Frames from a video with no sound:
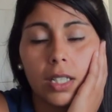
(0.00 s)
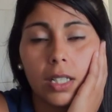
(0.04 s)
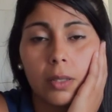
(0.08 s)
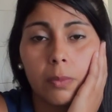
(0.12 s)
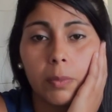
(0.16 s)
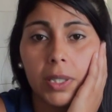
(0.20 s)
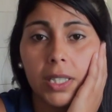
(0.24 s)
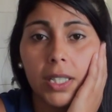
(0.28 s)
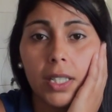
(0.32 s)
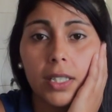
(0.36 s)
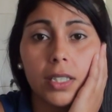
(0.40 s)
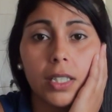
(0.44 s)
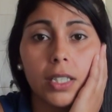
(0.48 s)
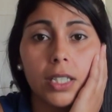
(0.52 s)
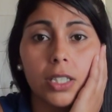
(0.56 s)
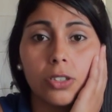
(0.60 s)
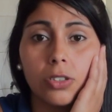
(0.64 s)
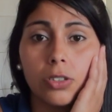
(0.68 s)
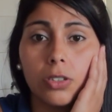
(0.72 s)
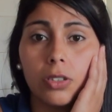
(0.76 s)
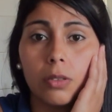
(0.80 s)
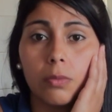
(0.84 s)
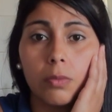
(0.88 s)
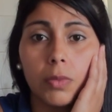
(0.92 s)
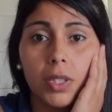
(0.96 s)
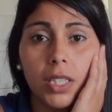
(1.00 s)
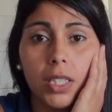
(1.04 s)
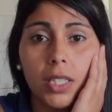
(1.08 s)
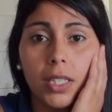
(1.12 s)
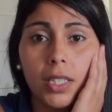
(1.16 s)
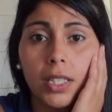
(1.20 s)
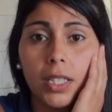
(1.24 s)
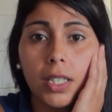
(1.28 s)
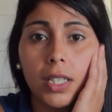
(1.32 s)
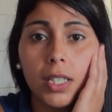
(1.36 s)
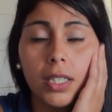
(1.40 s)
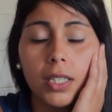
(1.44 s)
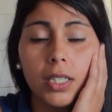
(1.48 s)
se respete el derecho de mi
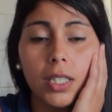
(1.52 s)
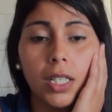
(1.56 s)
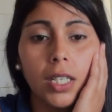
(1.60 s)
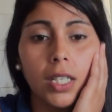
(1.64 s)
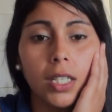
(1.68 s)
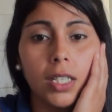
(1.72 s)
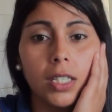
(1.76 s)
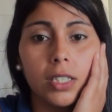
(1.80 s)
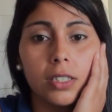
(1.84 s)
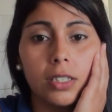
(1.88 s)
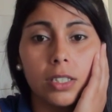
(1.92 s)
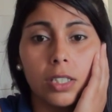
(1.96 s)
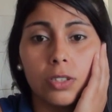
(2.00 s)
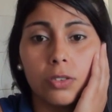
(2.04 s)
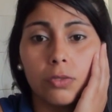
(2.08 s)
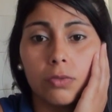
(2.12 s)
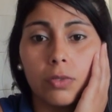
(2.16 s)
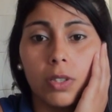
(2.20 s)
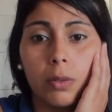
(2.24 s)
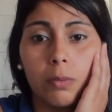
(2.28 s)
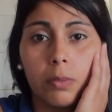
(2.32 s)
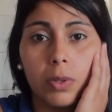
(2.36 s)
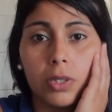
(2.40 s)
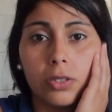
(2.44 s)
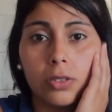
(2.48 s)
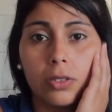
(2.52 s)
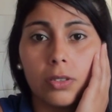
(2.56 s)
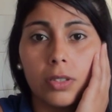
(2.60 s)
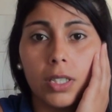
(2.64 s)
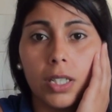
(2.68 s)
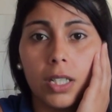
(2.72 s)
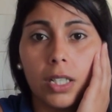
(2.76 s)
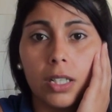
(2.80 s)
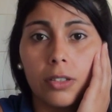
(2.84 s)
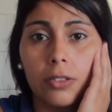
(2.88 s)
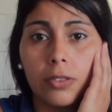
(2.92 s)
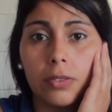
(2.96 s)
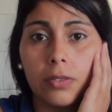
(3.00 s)
hija. Ella es una
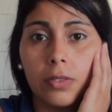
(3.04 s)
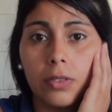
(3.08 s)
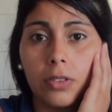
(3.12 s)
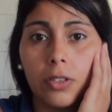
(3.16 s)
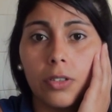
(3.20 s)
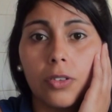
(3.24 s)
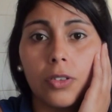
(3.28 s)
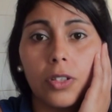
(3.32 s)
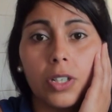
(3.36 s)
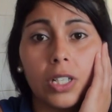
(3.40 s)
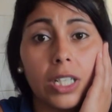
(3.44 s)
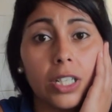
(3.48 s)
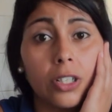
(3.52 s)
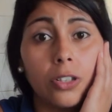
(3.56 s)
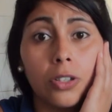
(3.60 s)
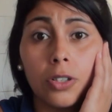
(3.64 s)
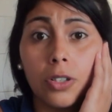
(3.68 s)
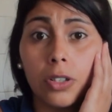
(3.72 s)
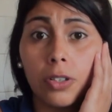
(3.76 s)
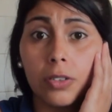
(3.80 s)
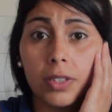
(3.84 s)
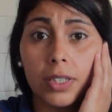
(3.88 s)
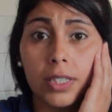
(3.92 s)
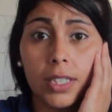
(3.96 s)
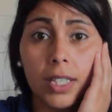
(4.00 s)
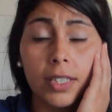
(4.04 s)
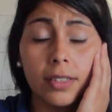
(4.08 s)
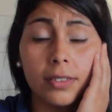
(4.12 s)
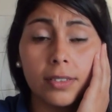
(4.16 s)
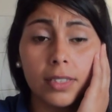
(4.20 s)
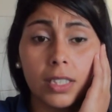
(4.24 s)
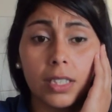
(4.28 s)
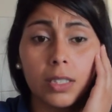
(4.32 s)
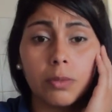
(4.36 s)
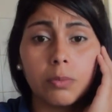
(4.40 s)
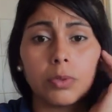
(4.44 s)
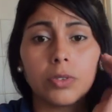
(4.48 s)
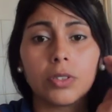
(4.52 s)
persona con, riesgos
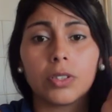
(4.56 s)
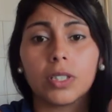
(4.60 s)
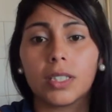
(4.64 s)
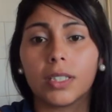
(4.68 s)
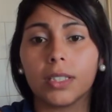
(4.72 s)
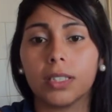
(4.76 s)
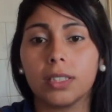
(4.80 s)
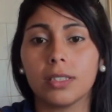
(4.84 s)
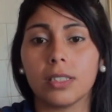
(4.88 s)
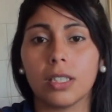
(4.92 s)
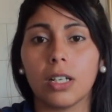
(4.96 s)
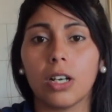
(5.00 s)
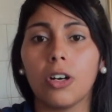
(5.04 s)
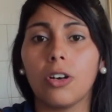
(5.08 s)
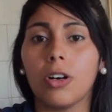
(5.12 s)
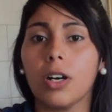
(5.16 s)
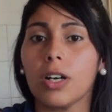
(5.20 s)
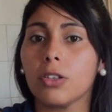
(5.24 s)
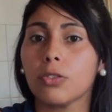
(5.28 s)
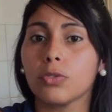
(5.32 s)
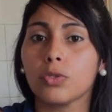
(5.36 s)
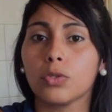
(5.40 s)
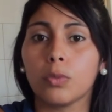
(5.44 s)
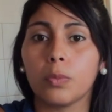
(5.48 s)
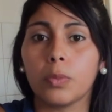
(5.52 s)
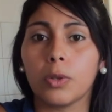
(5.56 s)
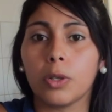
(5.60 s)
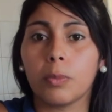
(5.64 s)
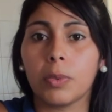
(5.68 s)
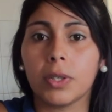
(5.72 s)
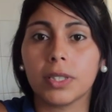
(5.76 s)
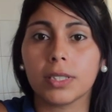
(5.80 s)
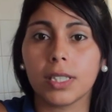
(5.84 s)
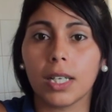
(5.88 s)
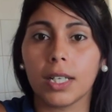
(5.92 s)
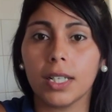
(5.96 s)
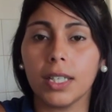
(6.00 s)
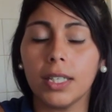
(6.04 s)
constantes porque se ahoga con su
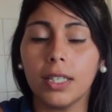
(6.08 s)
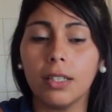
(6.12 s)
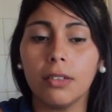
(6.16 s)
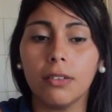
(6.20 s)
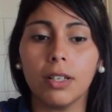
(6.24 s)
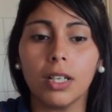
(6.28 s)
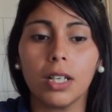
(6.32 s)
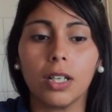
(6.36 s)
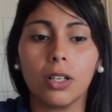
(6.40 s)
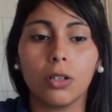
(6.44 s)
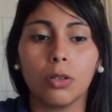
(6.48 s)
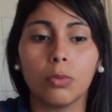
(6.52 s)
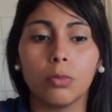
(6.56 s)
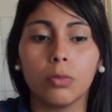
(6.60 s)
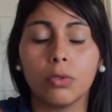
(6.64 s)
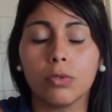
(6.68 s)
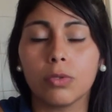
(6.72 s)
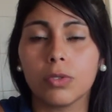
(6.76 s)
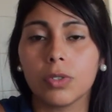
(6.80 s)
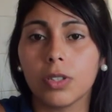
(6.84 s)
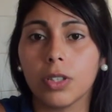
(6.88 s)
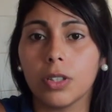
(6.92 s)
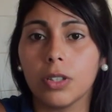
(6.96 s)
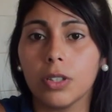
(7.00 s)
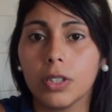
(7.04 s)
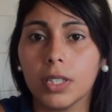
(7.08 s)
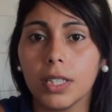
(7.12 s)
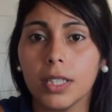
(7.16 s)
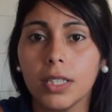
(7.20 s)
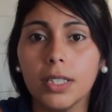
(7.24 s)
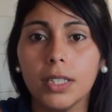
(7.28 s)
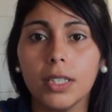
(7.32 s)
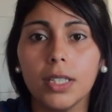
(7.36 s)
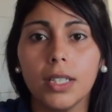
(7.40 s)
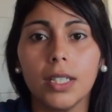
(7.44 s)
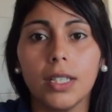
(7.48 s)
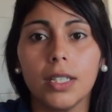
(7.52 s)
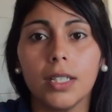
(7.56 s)
propia saliva, convulsiona.
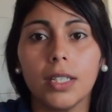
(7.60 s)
